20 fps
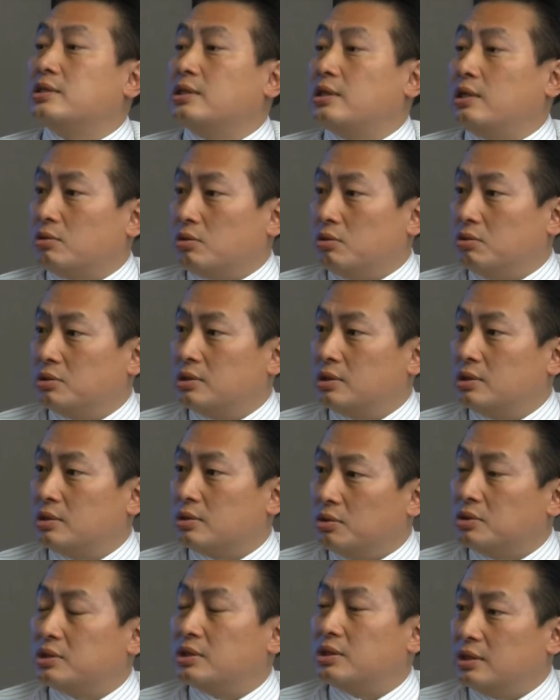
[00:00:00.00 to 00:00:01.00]
只会牵扯到
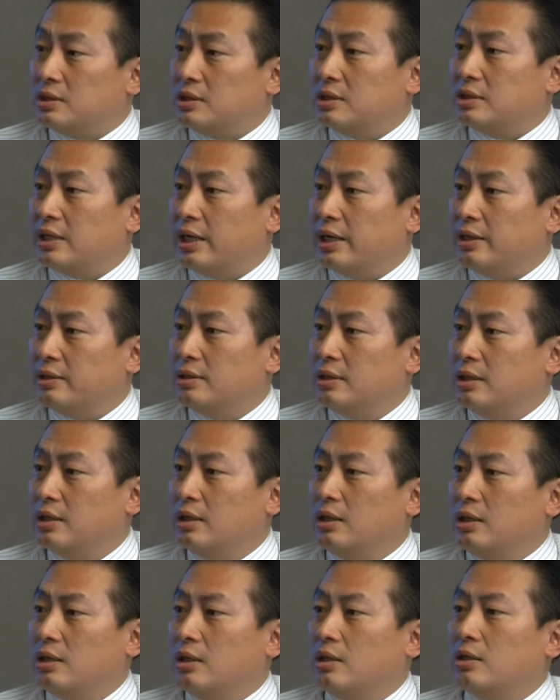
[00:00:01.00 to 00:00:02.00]
公司公司的资产。
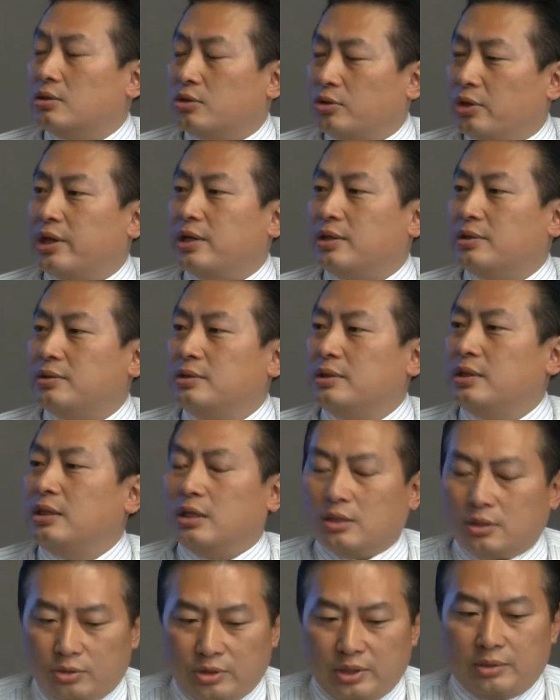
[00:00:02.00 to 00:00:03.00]
corporation 股东不
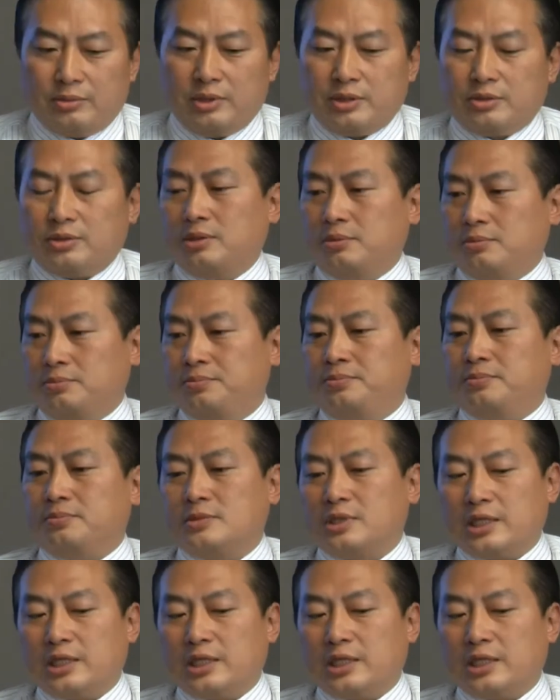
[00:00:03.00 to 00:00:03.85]
用负责。对，没错，